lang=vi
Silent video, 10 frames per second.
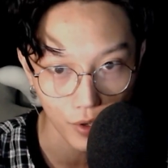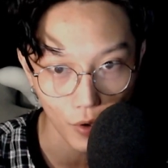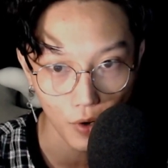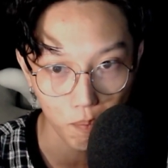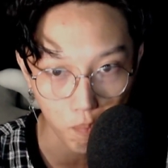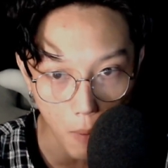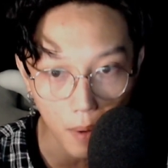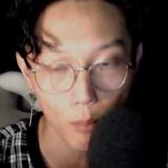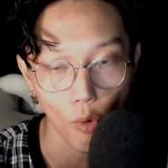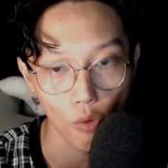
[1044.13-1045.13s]
cho nên bắt
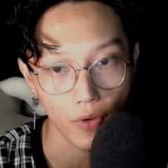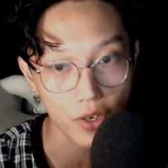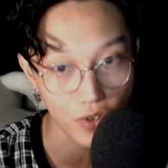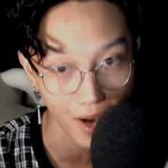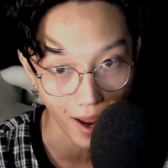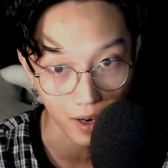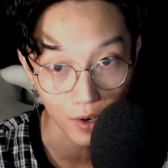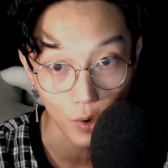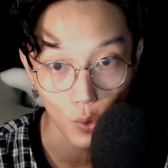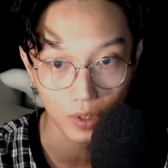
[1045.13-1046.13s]
buộc phải tràn
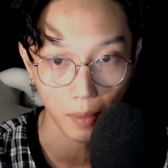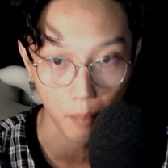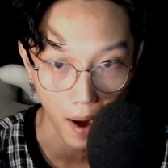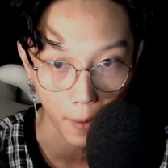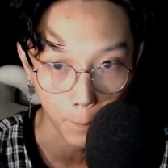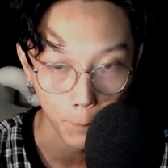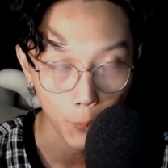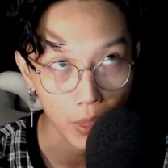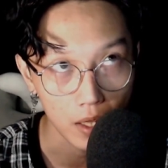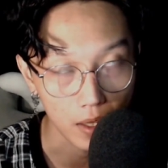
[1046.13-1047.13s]
lên luôn tầng 3.
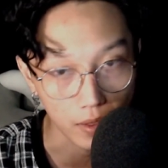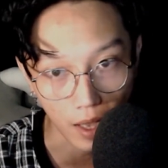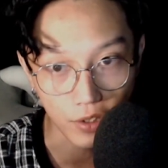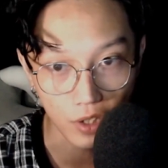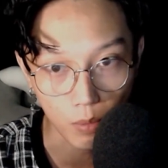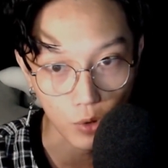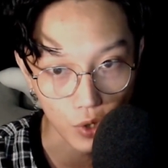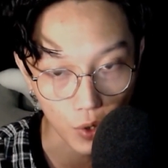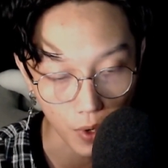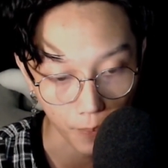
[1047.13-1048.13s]
Thì tả sơ một
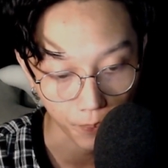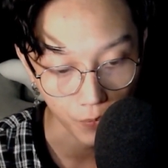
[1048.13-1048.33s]
xíu không?